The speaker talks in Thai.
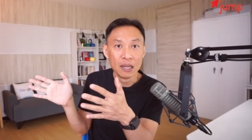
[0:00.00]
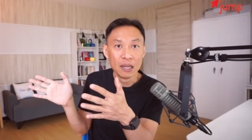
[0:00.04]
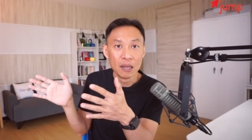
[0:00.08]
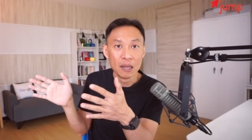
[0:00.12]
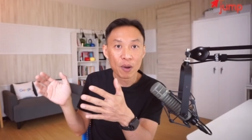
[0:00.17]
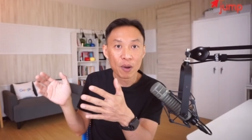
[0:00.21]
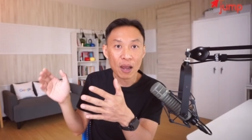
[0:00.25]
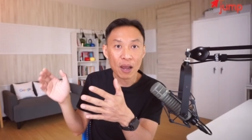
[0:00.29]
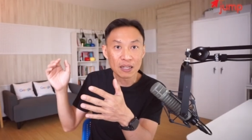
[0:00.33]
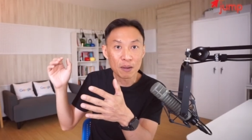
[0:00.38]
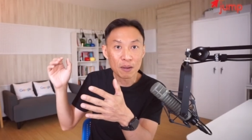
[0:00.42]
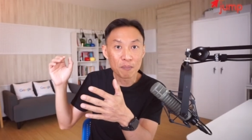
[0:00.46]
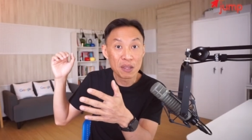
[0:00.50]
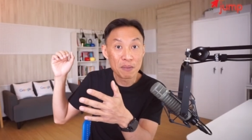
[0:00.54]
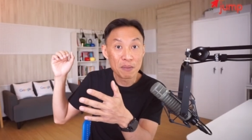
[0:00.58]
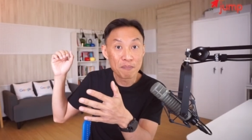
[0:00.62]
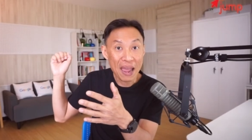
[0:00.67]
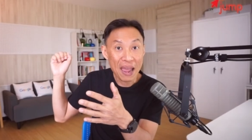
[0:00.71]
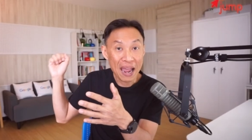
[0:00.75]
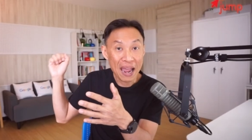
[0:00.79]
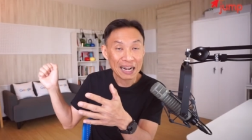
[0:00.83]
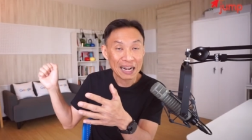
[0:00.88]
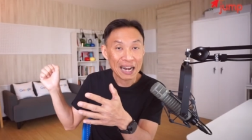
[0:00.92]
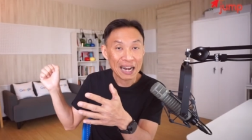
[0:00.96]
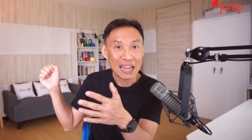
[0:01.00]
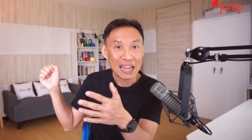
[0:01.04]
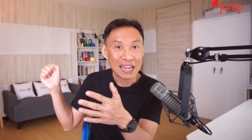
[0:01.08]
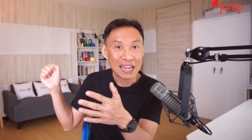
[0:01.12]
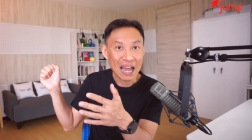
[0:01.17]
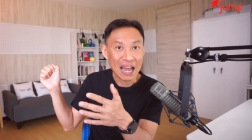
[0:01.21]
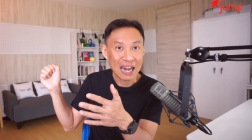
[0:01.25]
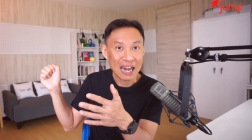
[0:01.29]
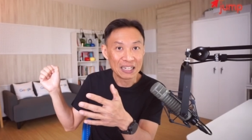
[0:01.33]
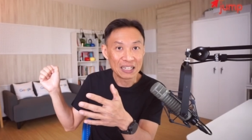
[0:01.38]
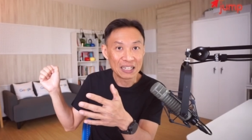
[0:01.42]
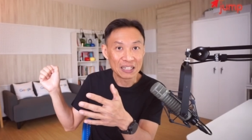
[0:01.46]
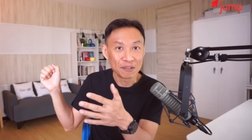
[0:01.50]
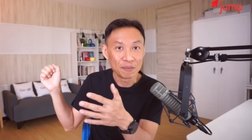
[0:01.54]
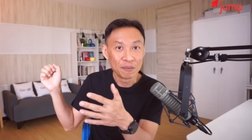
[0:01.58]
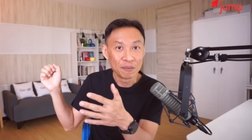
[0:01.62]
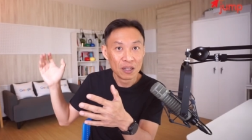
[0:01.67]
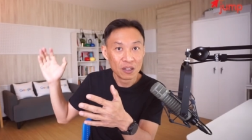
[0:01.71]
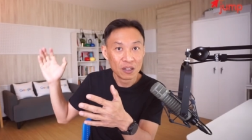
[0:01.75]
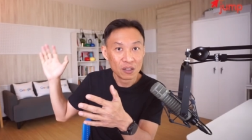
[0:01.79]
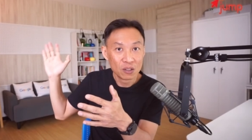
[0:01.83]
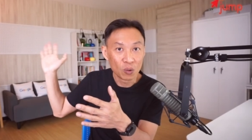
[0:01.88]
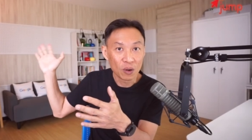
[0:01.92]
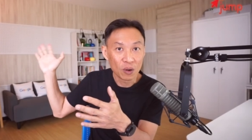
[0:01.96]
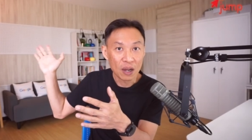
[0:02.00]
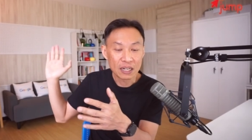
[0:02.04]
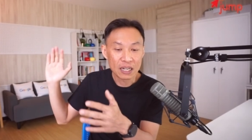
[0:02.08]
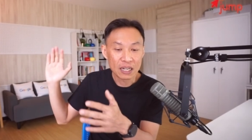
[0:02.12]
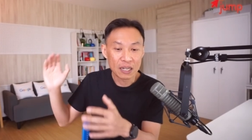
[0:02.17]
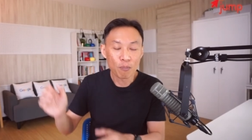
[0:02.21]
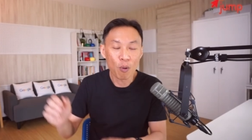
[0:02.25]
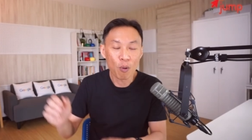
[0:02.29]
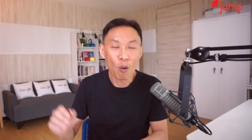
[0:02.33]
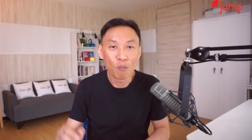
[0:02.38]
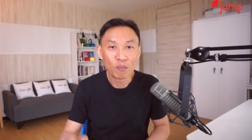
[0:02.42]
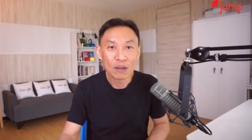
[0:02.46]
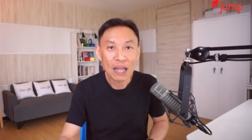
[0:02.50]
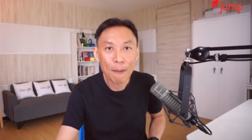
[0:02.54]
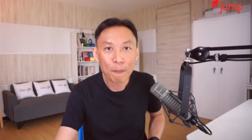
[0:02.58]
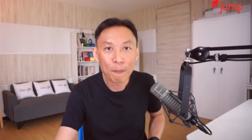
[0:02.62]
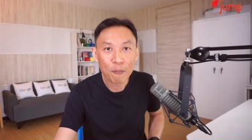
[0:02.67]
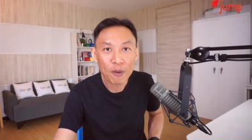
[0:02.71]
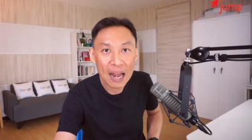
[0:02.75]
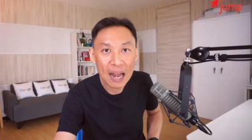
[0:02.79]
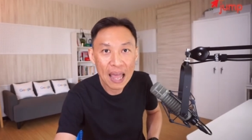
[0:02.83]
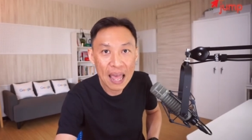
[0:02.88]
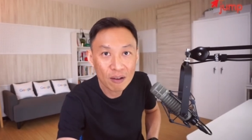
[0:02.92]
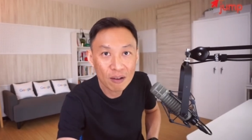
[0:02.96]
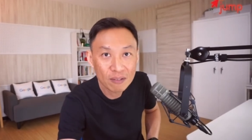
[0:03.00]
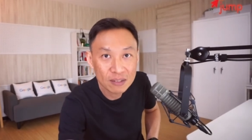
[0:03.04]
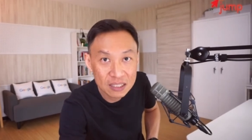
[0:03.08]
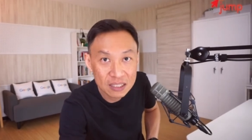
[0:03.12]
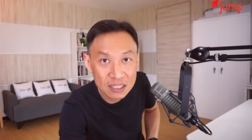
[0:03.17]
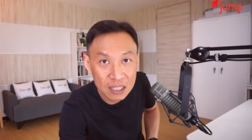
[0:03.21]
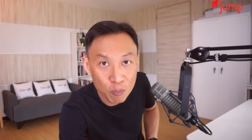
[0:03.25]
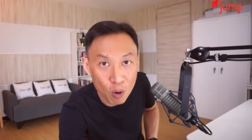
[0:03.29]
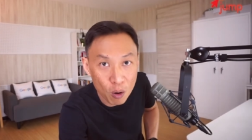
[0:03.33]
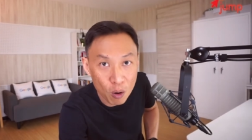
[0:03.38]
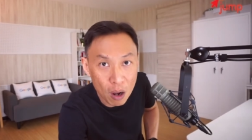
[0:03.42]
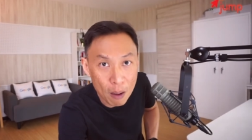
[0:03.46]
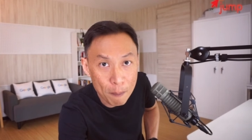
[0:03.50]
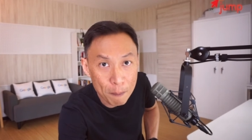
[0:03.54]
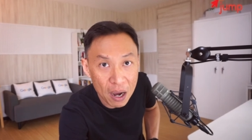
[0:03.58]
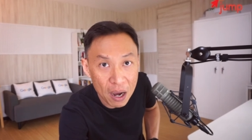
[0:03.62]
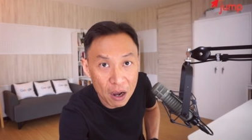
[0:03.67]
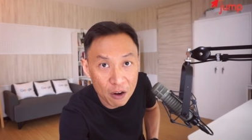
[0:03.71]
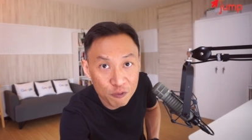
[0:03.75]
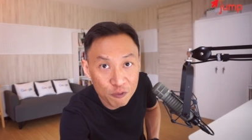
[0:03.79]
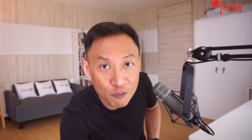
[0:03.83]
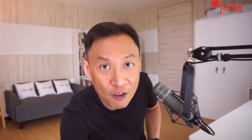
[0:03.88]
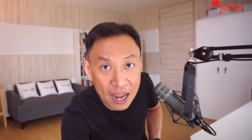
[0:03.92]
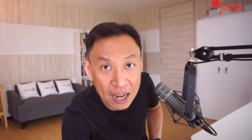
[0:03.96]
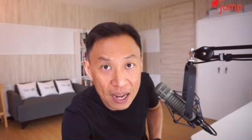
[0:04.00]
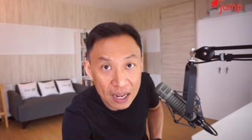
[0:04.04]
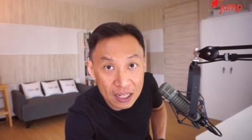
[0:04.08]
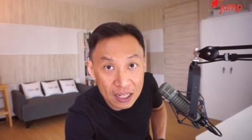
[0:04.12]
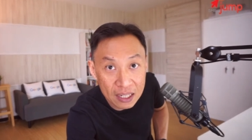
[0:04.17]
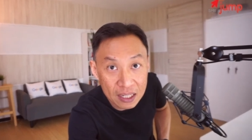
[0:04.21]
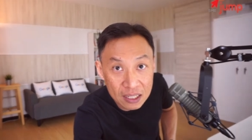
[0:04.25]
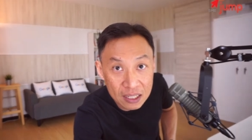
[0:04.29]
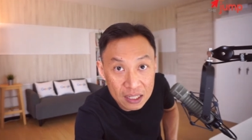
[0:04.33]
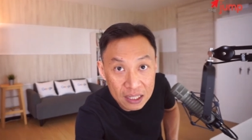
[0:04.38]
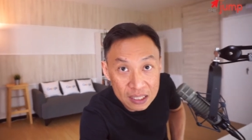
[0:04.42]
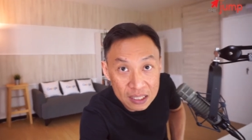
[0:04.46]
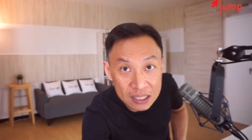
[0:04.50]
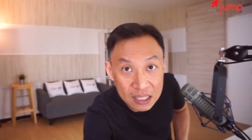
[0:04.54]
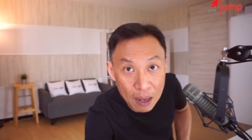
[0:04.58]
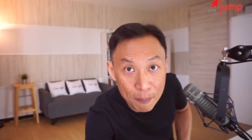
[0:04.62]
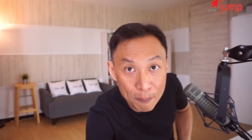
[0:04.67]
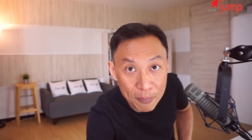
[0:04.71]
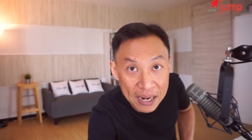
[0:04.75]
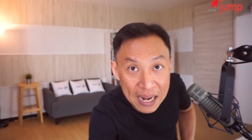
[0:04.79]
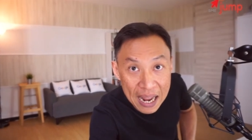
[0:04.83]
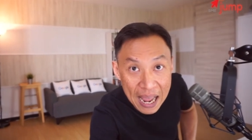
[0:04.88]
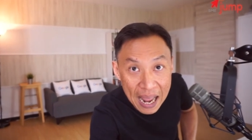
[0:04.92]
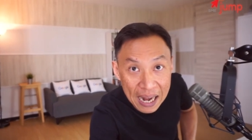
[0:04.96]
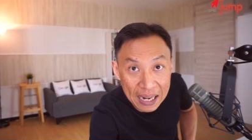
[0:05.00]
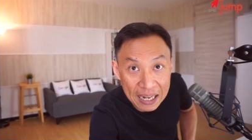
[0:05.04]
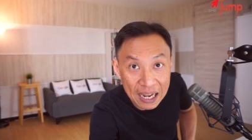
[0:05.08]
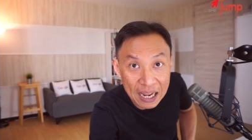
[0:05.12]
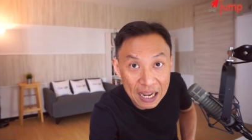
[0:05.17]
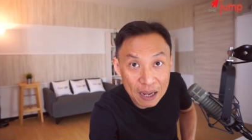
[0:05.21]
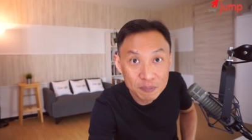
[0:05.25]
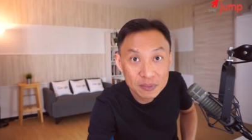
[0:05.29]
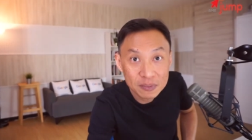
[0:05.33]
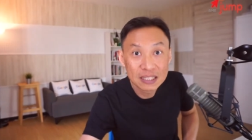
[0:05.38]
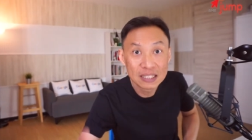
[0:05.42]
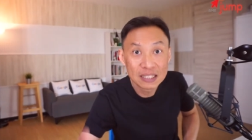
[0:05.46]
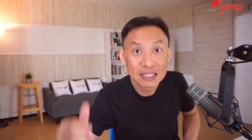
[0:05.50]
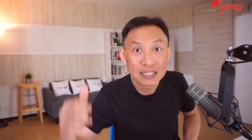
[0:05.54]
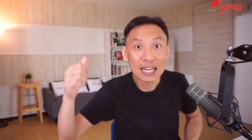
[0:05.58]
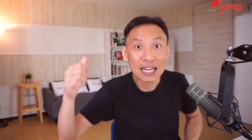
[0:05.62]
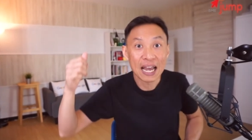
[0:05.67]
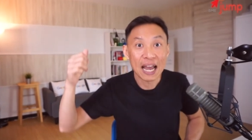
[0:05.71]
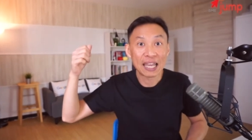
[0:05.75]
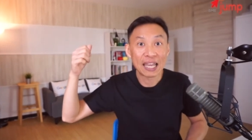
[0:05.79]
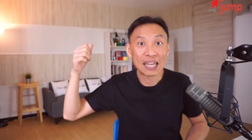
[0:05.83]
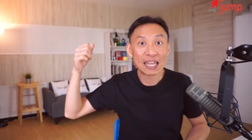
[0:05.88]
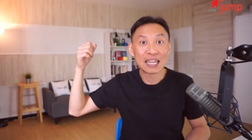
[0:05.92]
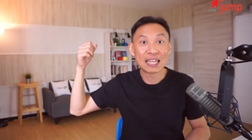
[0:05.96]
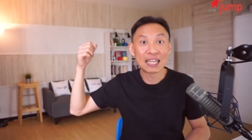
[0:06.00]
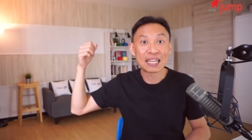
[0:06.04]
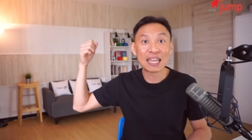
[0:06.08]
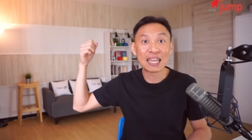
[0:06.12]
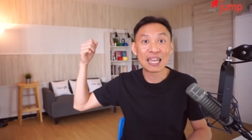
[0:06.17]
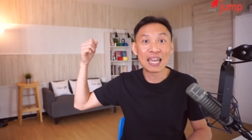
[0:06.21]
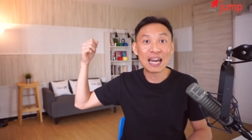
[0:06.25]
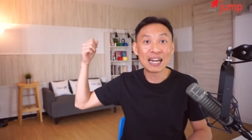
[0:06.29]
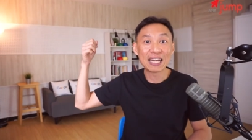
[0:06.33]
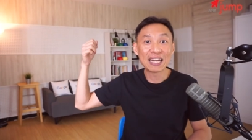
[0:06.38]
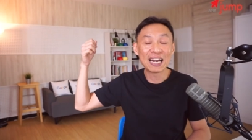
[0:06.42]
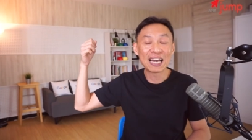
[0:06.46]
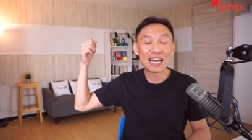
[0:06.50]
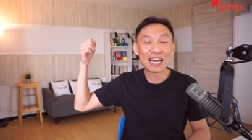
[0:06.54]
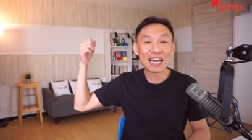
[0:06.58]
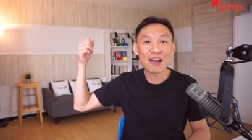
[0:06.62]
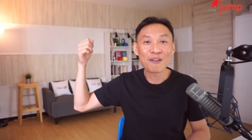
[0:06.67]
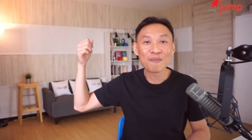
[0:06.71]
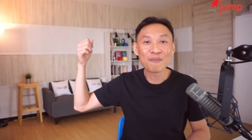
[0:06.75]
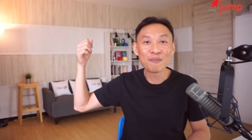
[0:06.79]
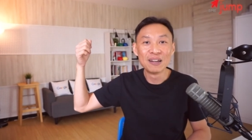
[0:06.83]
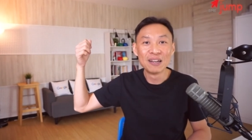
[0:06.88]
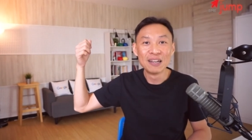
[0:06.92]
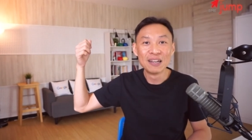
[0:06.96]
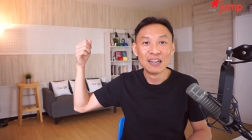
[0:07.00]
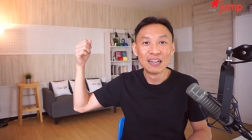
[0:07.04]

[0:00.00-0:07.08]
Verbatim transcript: เพราะฉะนั้นจะมีแบ็คไลท์อีกอันหนึ่งอยู่ข้างนี้ผมทำไปแล้วจริงๆผมก็เปิดไฟธรรมดานะครับซื้อจากอีเกียเนี่ยนะครับ